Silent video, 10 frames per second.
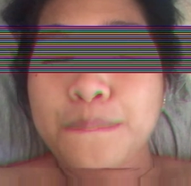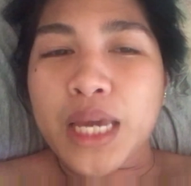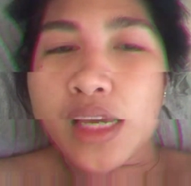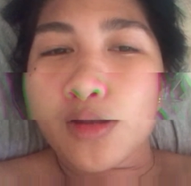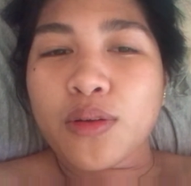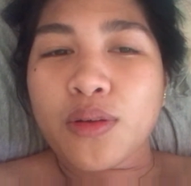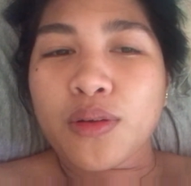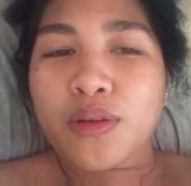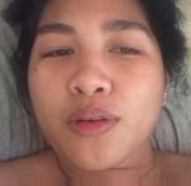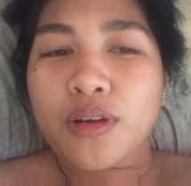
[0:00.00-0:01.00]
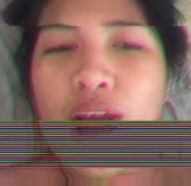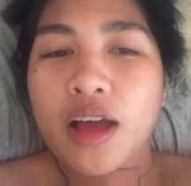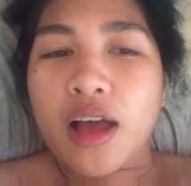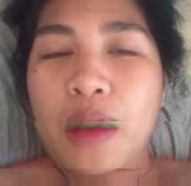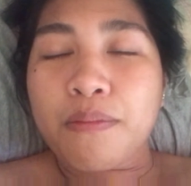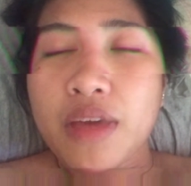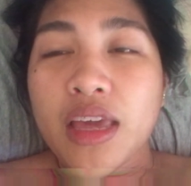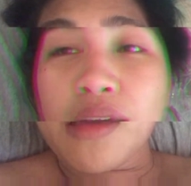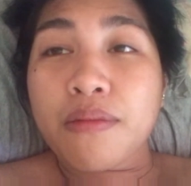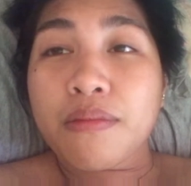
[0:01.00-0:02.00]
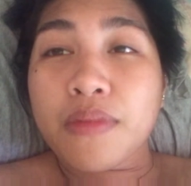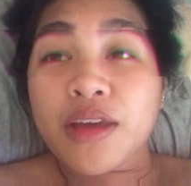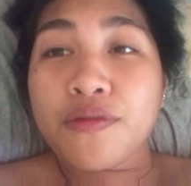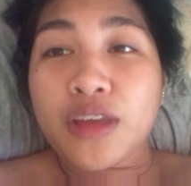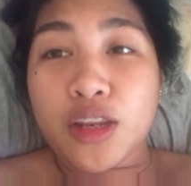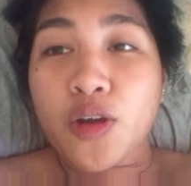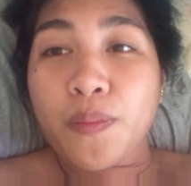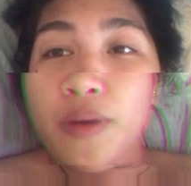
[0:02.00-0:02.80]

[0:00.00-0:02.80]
Pero, uh, may, may video